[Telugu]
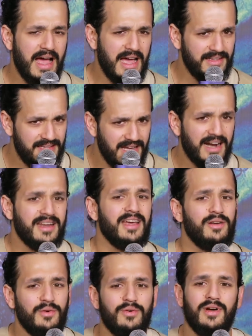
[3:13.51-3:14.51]
అది
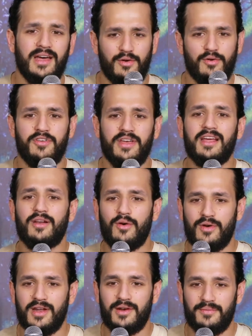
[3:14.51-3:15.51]
దాటాను అని ఒక ఫీలింగ్లో
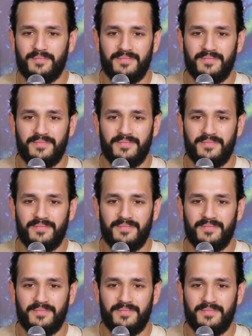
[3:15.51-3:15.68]
ఉన్నాను